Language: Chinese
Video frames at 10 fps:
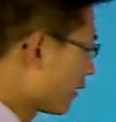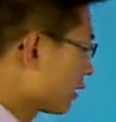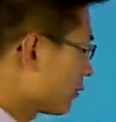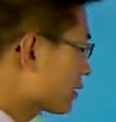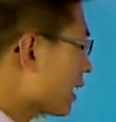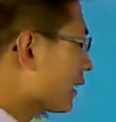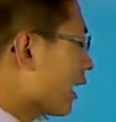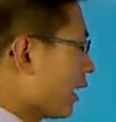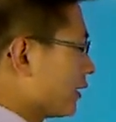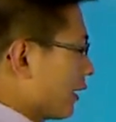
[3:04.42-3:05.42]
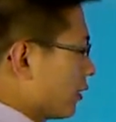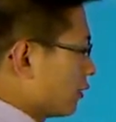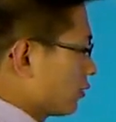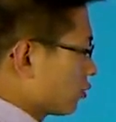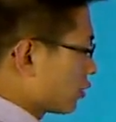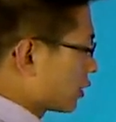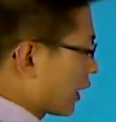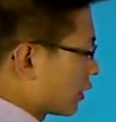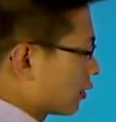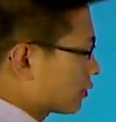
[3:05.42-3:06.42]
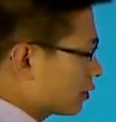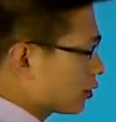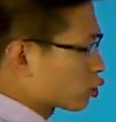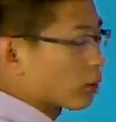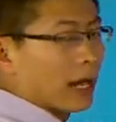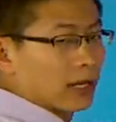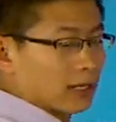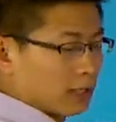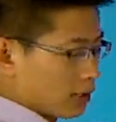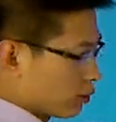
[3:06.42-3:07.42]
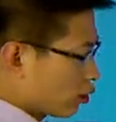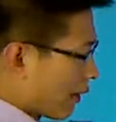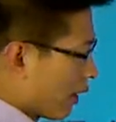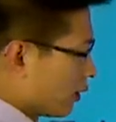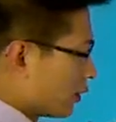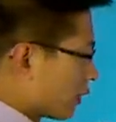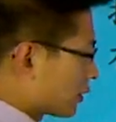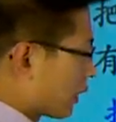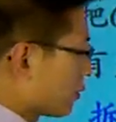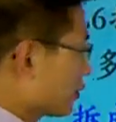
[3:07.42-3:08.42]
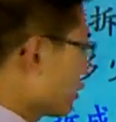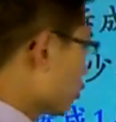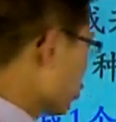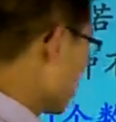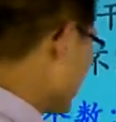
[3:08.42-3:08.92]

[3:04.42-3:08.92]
那么再大一点就是拆成4个数了，对吧？那拆成4个数